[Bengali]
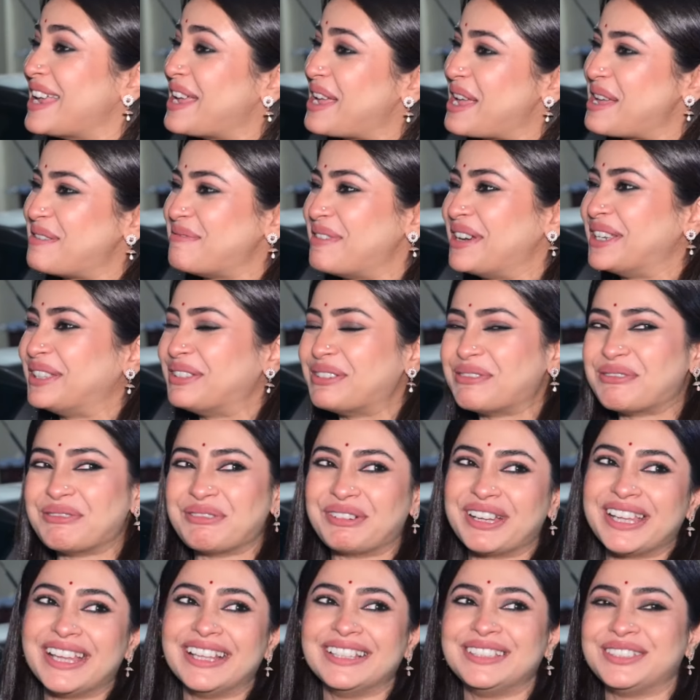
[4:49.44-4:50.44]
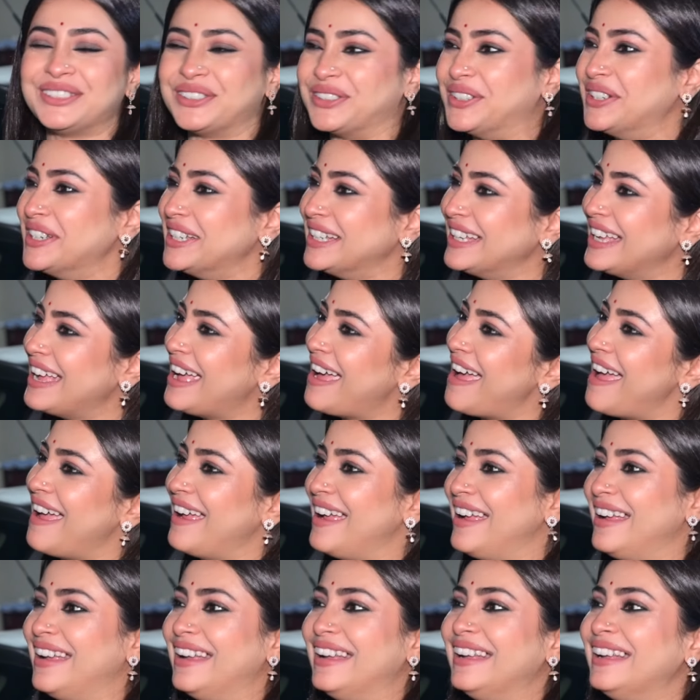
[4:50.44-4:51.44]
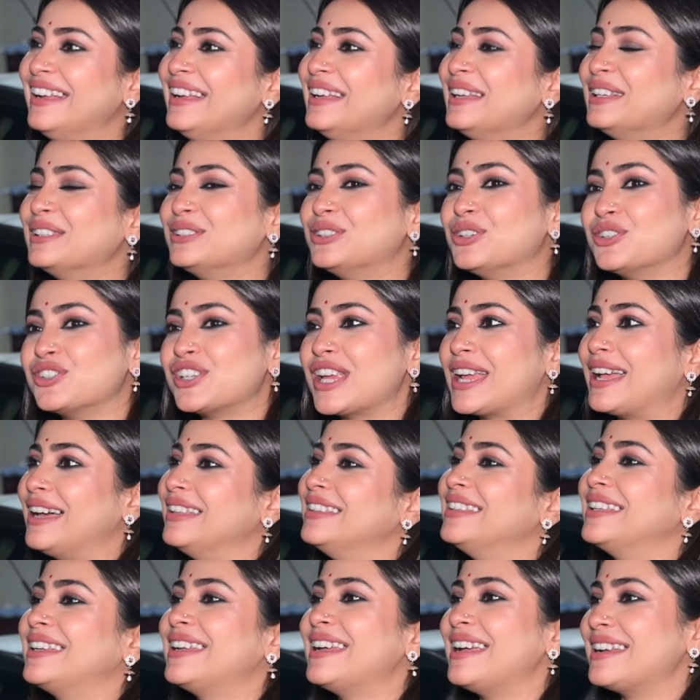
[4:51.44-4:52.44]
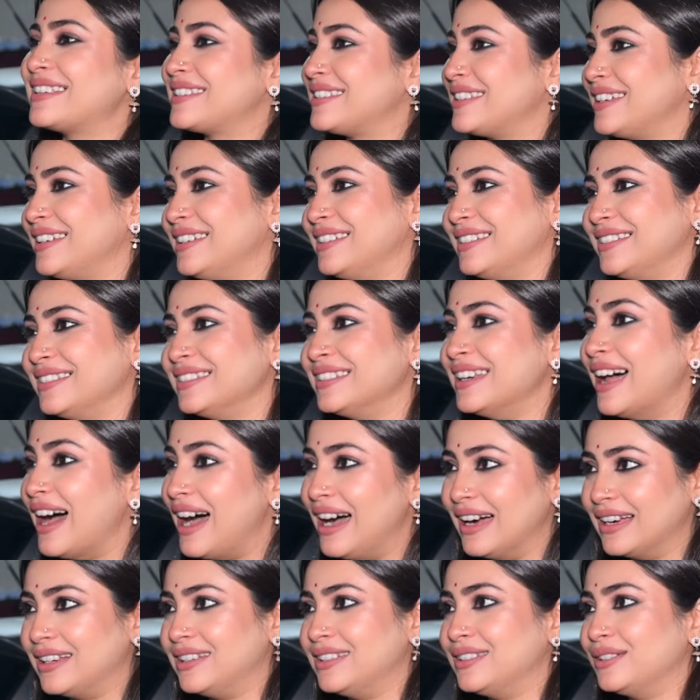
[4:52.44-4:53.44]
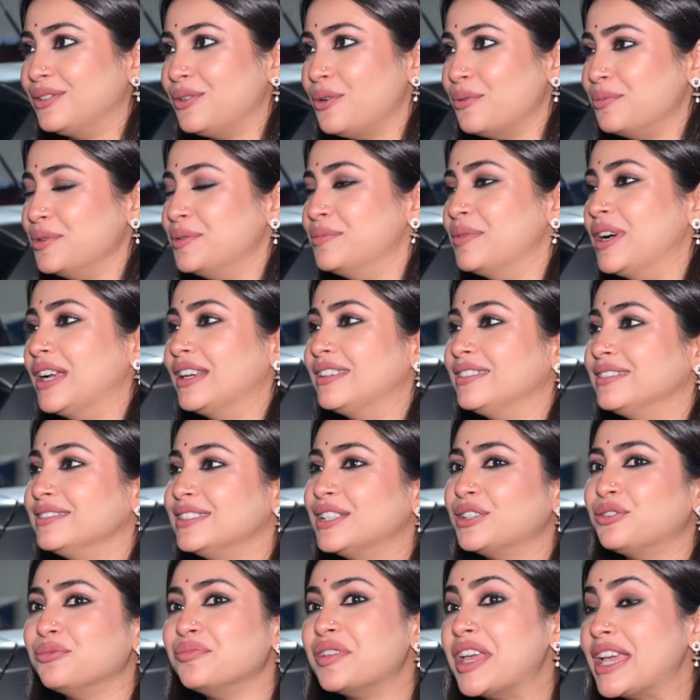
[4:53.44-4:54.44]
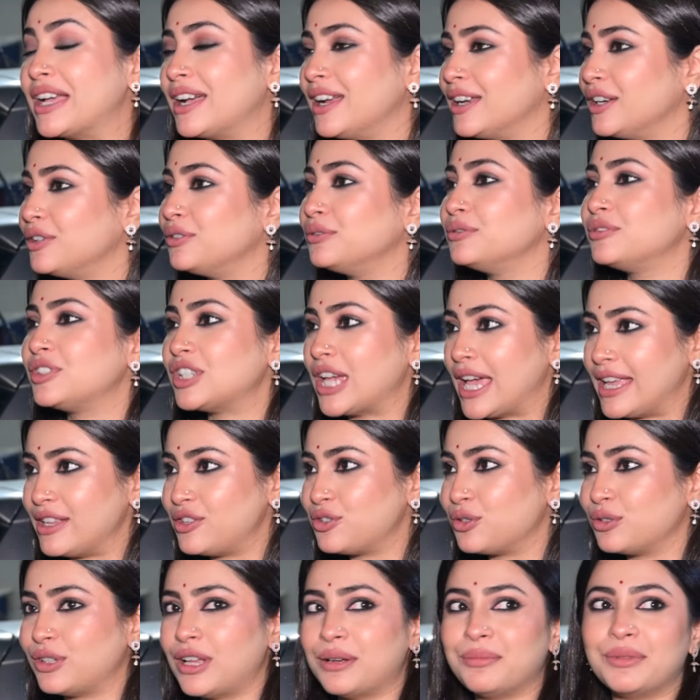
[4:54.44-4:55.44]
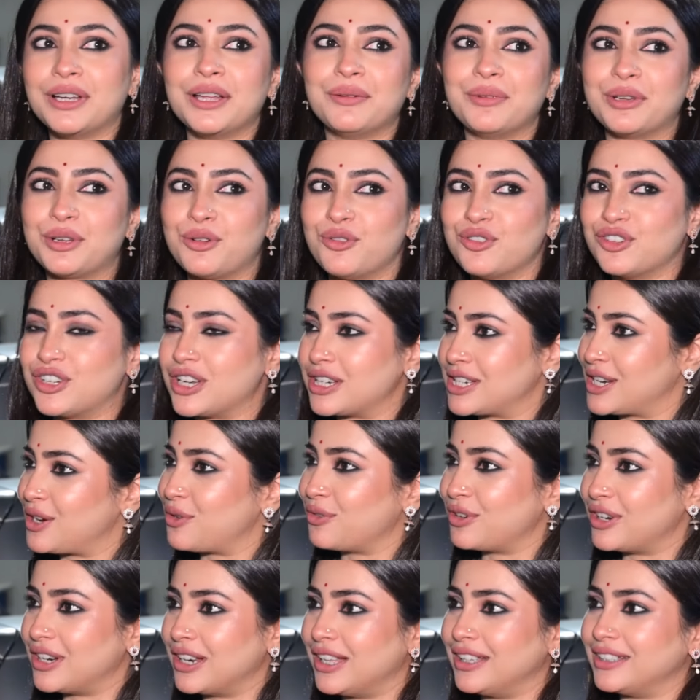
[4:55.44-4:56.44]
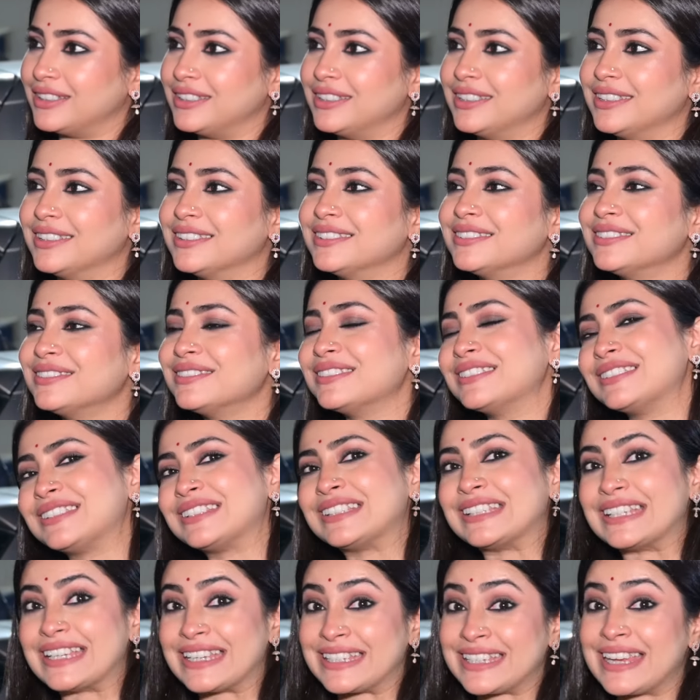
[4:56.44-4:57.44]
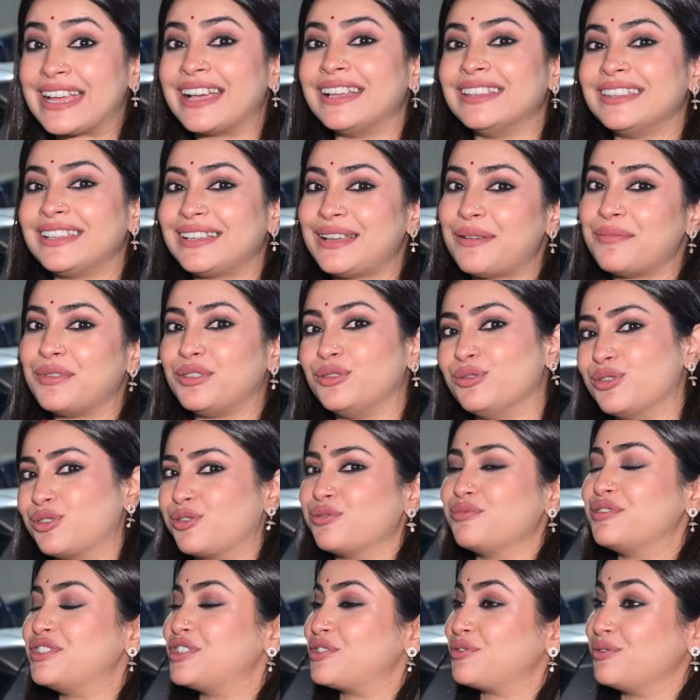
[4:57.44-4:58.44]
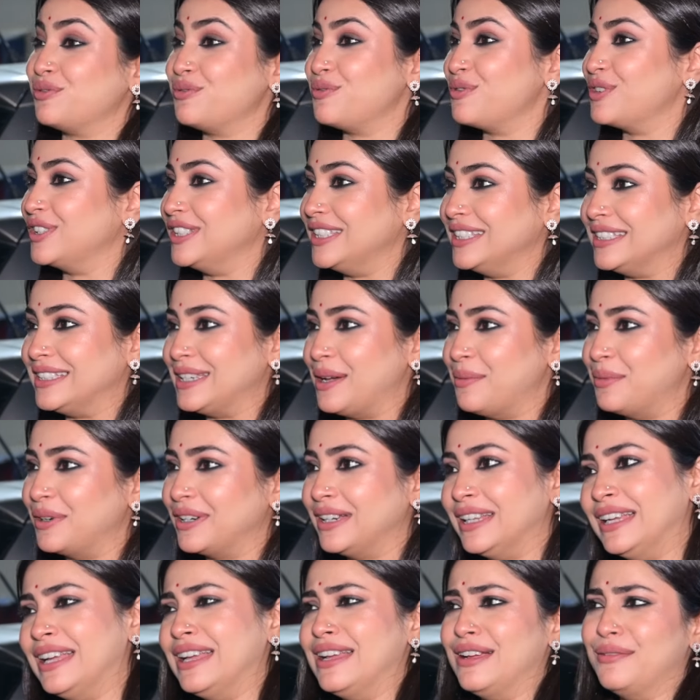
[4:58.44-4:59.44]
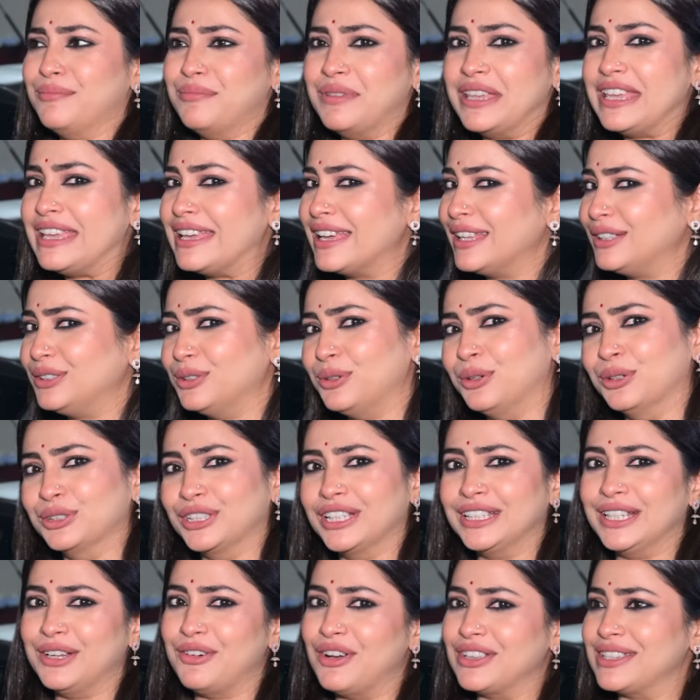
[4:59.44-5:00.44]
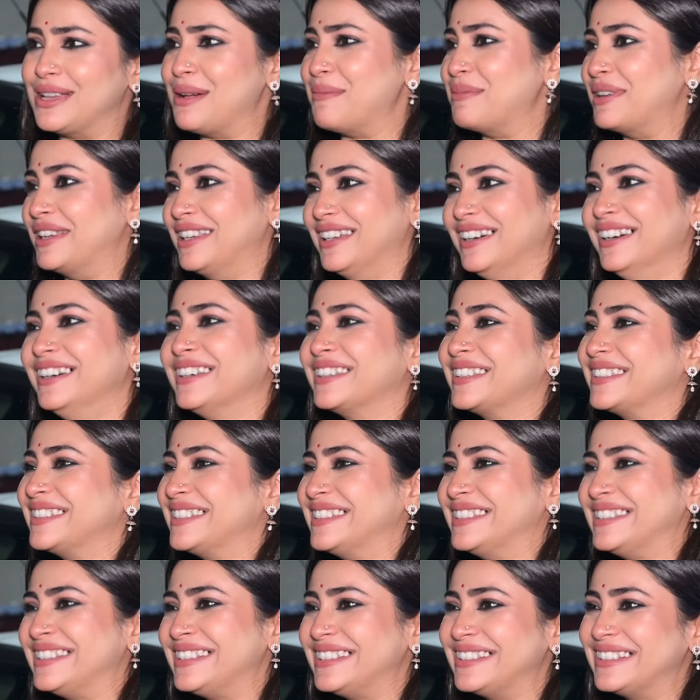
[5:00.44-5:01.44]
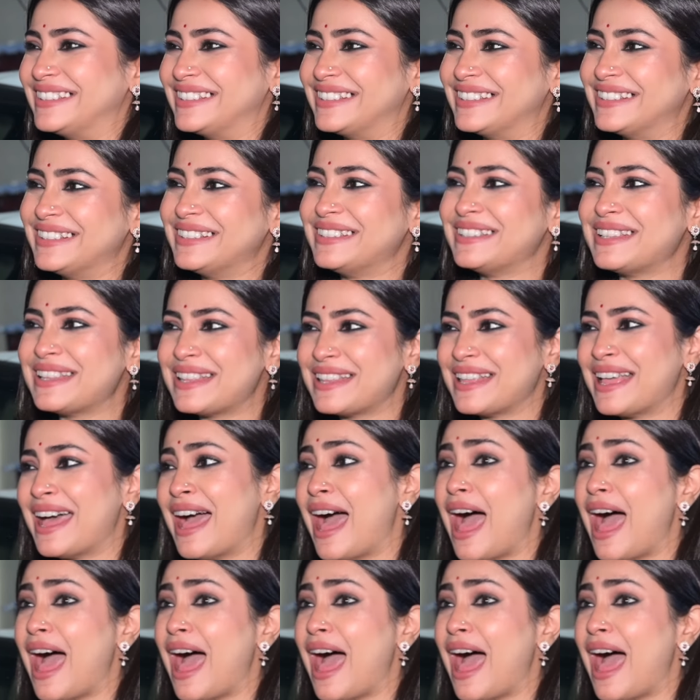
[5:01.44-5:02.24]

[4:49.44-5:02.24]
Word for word: সেই এই বাড়িতেও ঢুকে যাচ্ছ হ্যাঁ, হ্যাঁ তো সেখান থেকে একটা রাগ অভিমান যে তুমি এখানেও চাইছো তার মানে আমায় কণ্ঠাসা করে রাখ সেখান থেকে আমি দুষ্টুমিটা শুরু করে দিচ্ছি আবার বিয়ে তো হতে দেওয়া যাবে না আর যাই